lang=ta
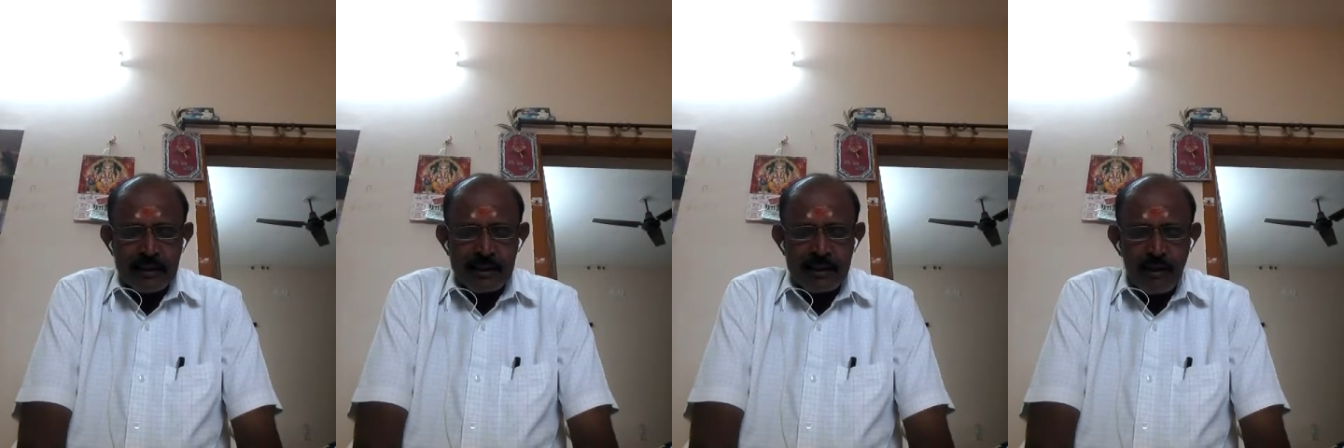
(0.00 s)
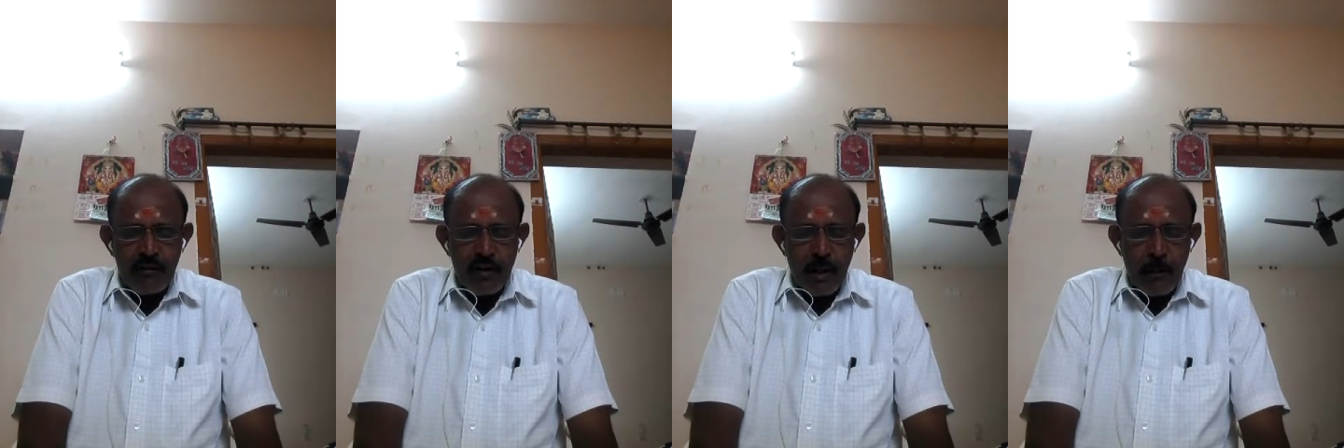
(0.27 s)

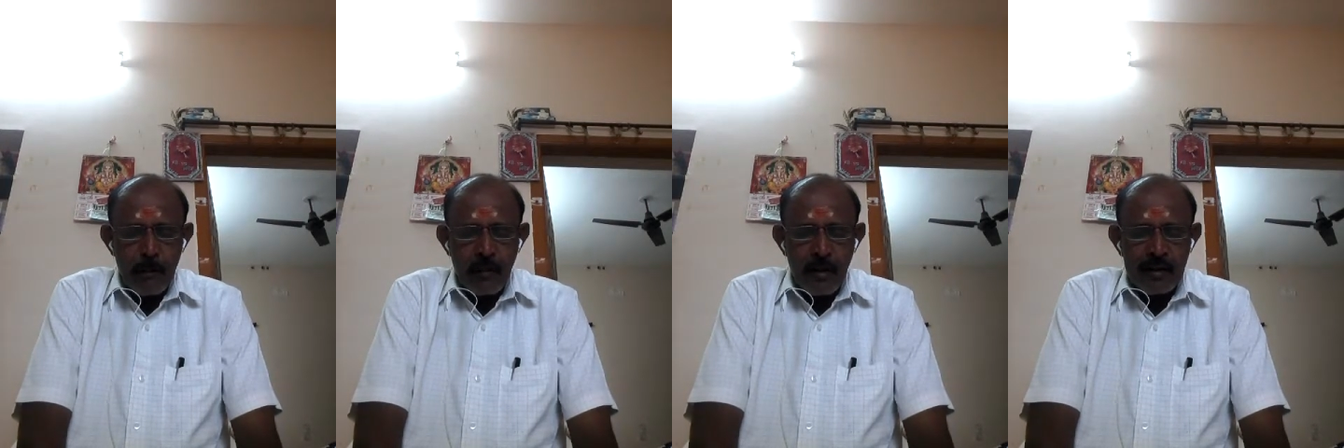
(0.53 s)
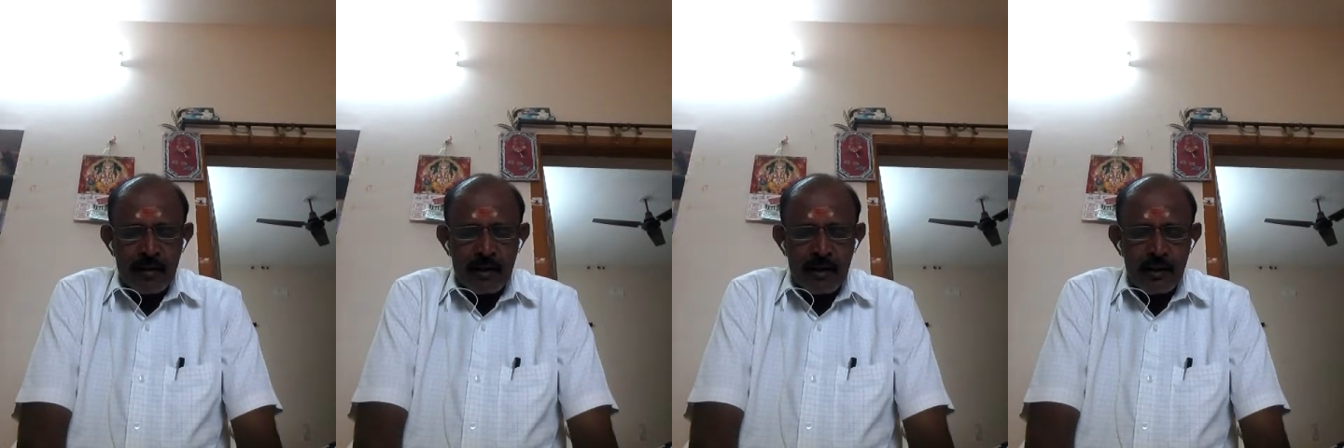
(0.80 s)
நஷ்டம் வரும்
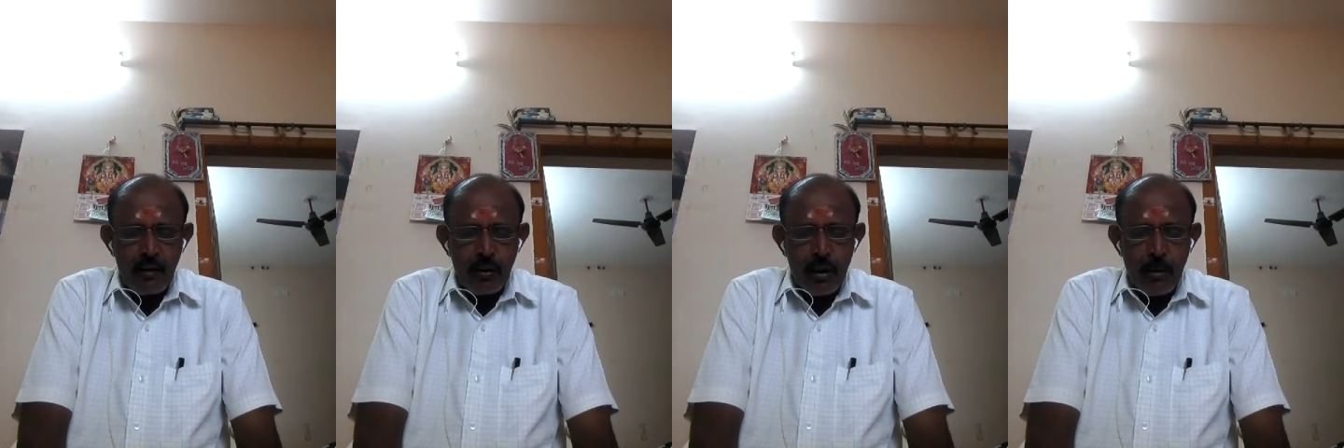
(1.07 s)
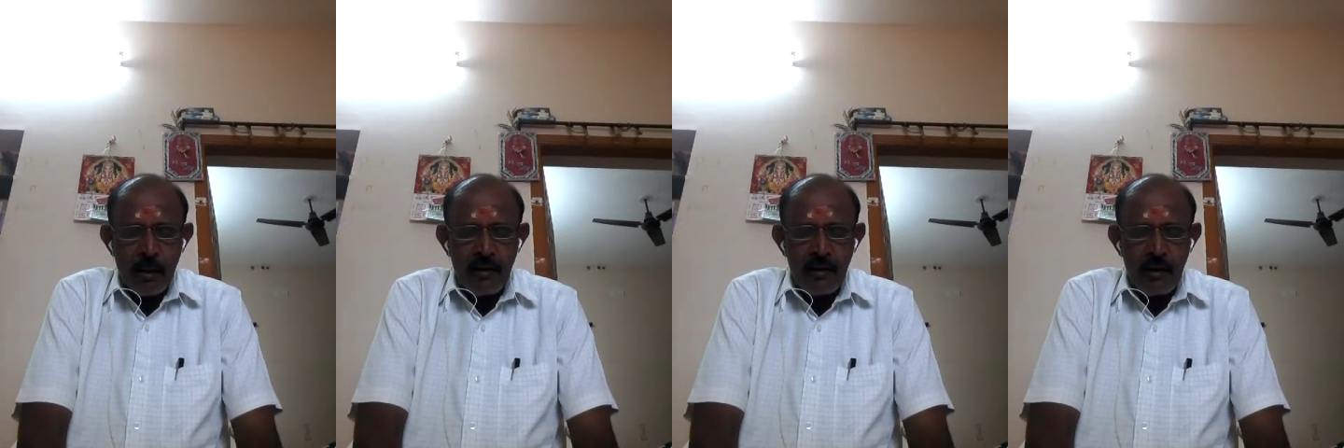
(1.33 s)
அதான் இது
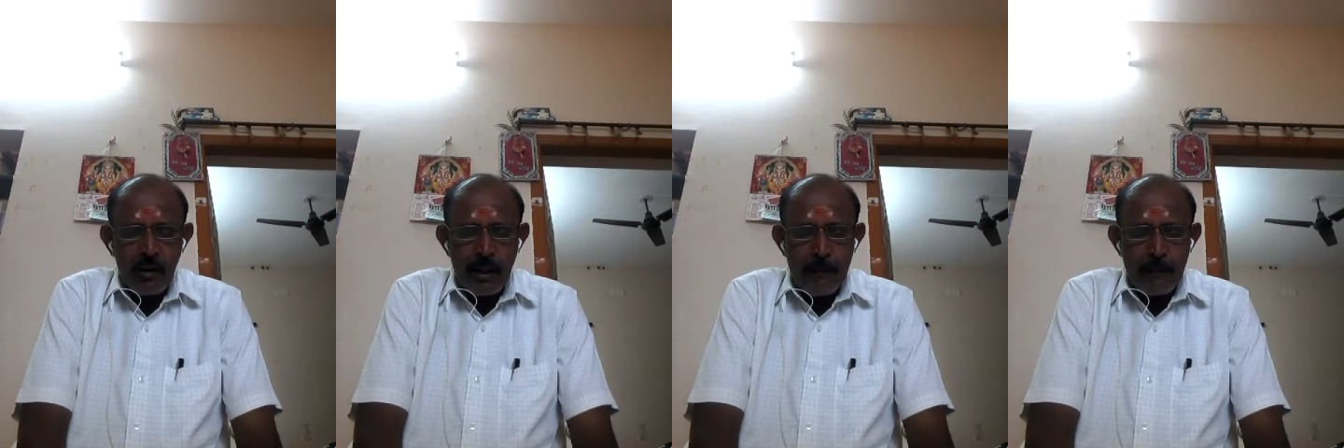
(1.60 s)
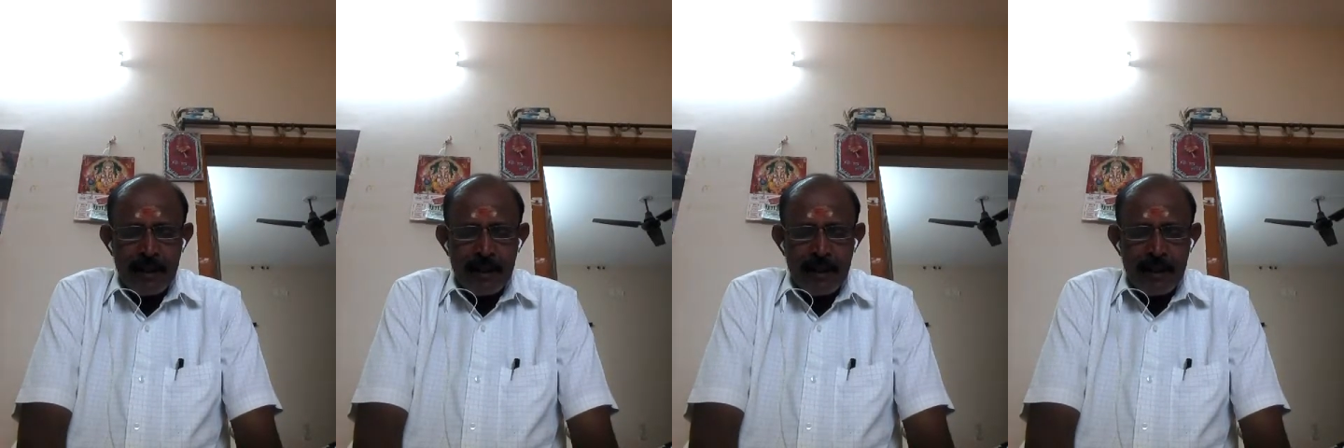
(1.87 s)
குரு பகவானுடைய